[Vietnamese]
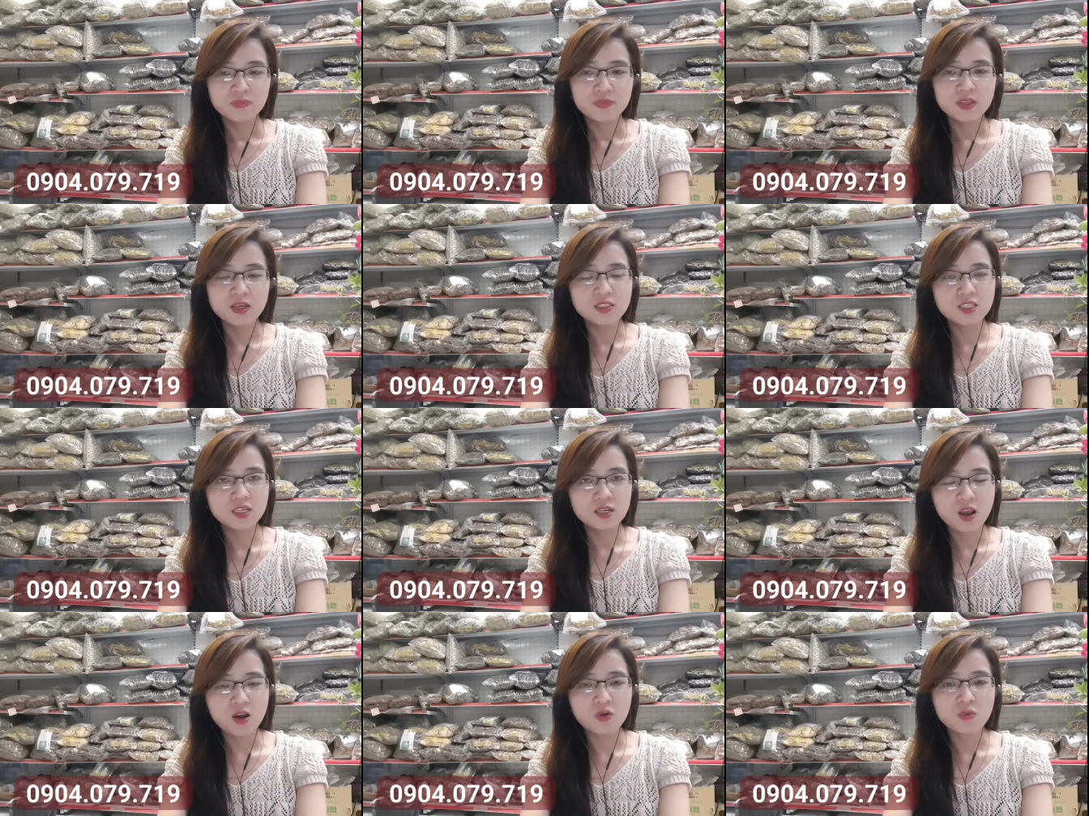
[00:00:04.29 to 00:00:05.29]
nhưng chính
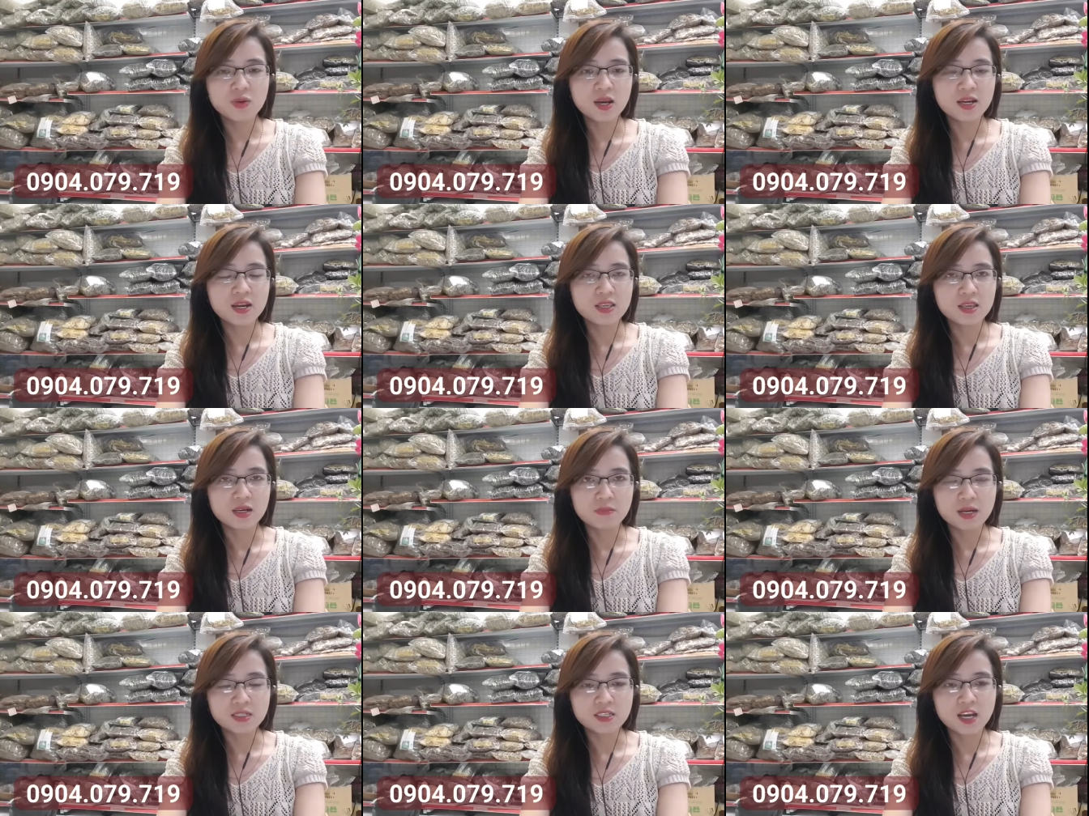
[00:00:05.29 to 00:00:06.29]
nó cũng gây ra những
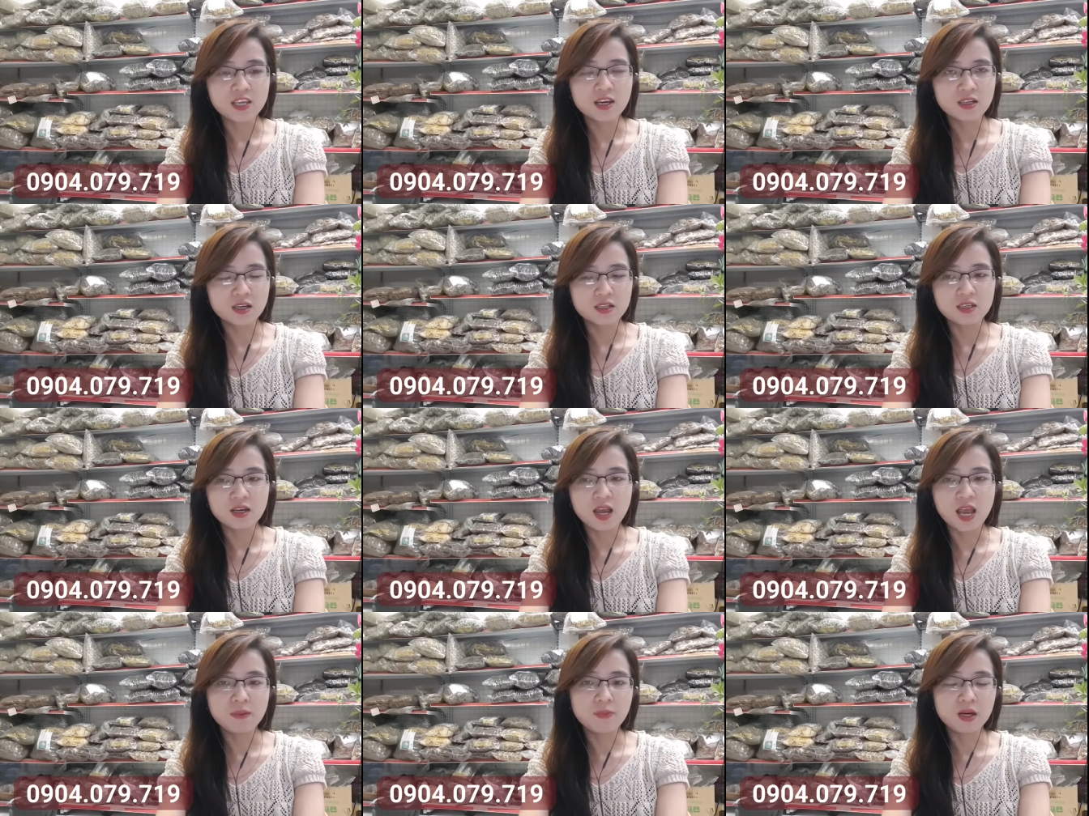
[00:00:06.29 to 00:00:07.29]
mặt trái nhất định như là
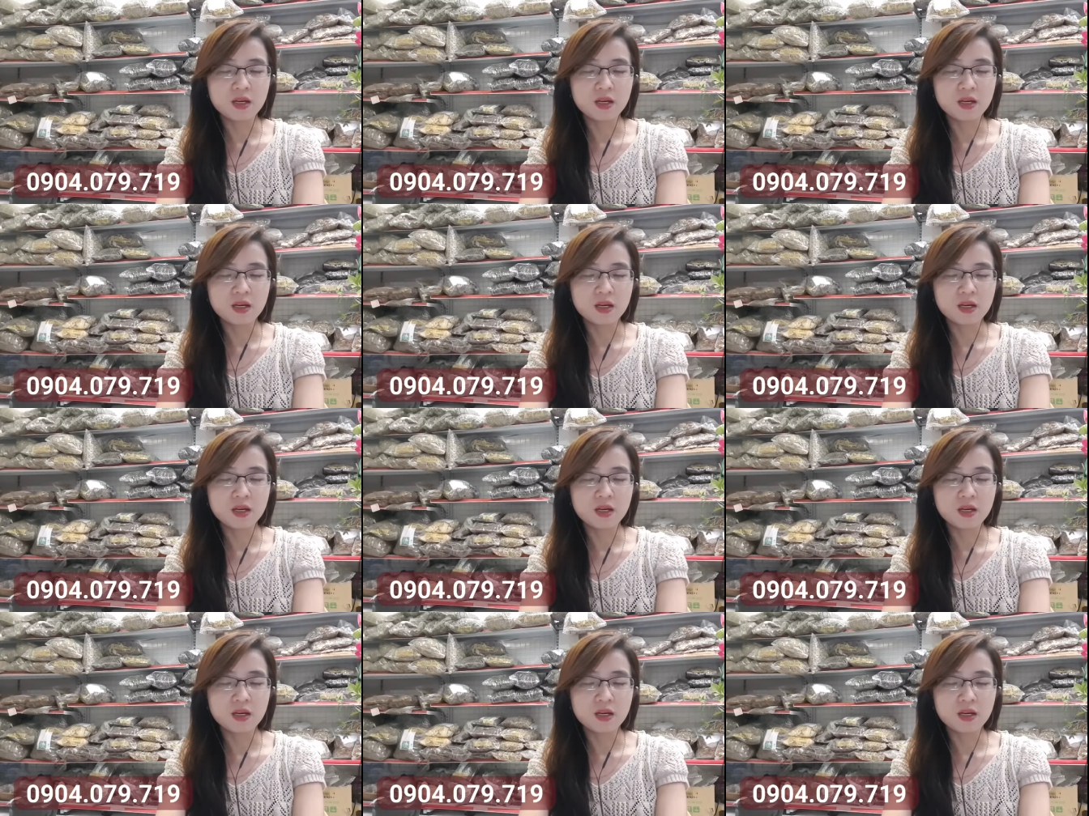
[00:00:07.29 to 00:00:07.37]
áp lực